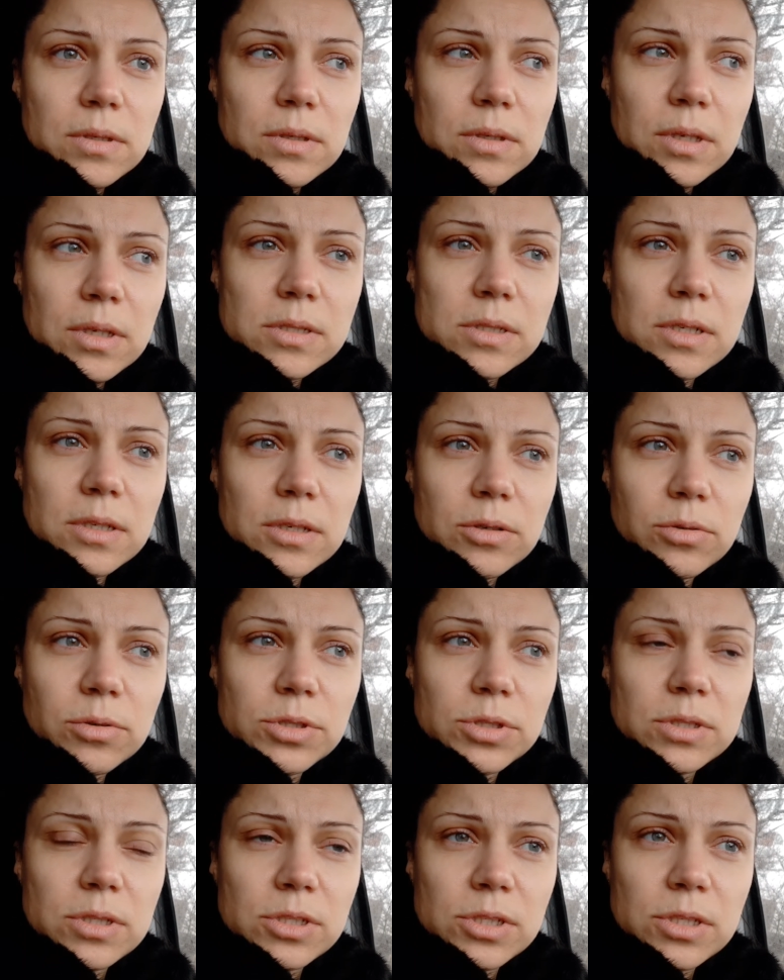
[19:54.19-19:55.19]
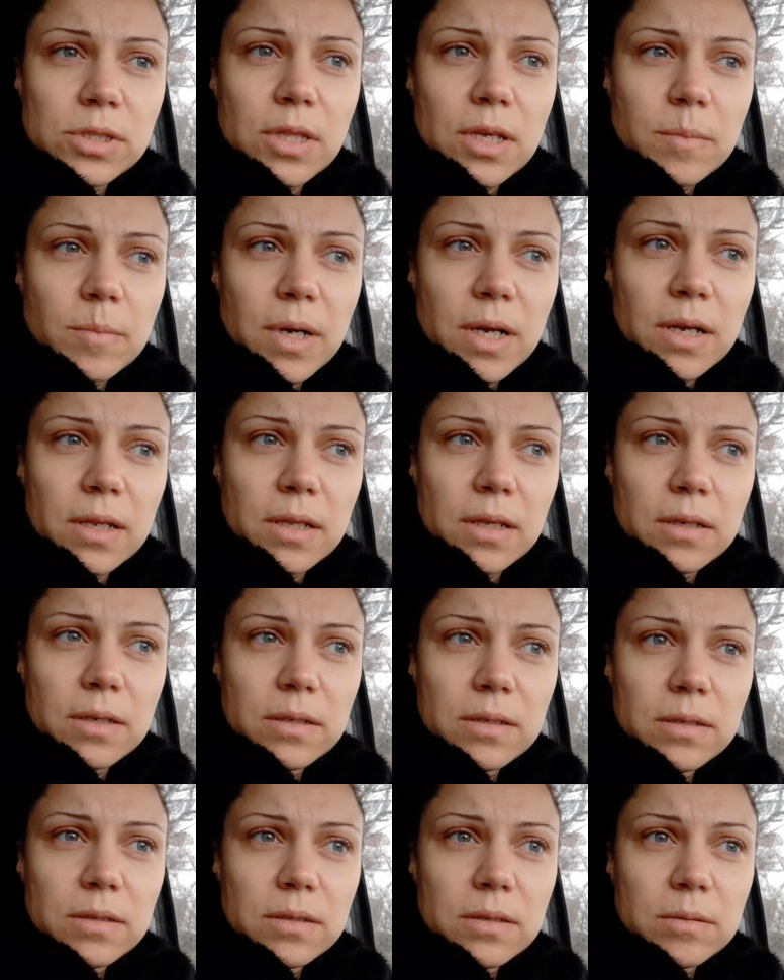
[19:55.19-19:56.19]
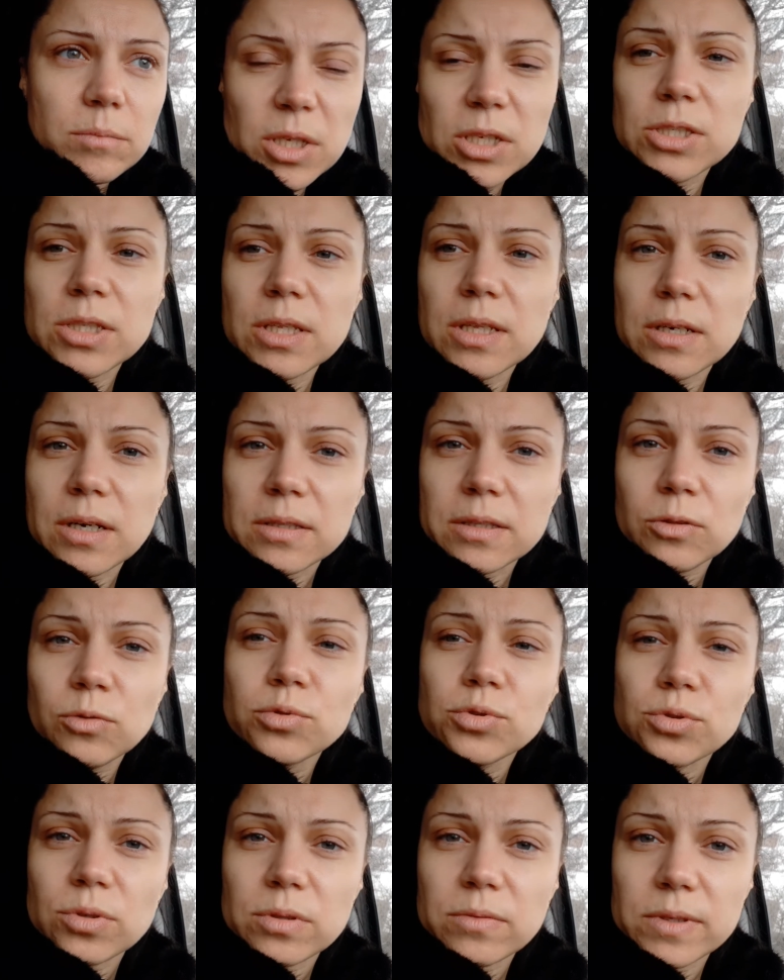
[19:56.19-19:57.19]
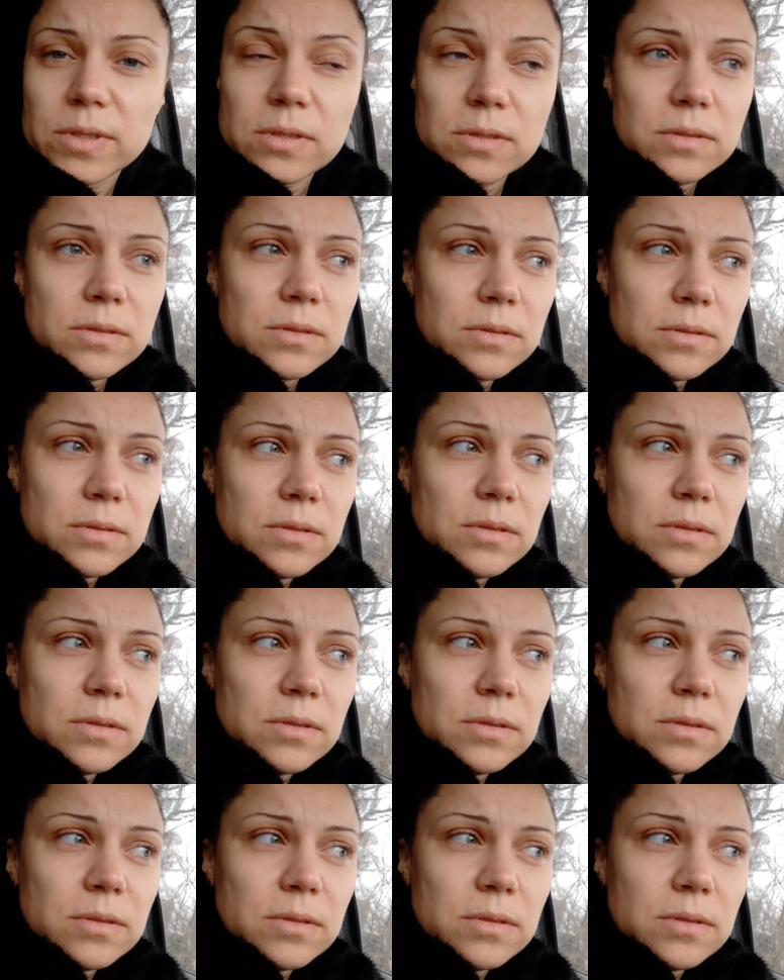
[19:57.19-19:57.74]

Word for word: если не хочется жить нормально, мне ж надо как-то душу отводить.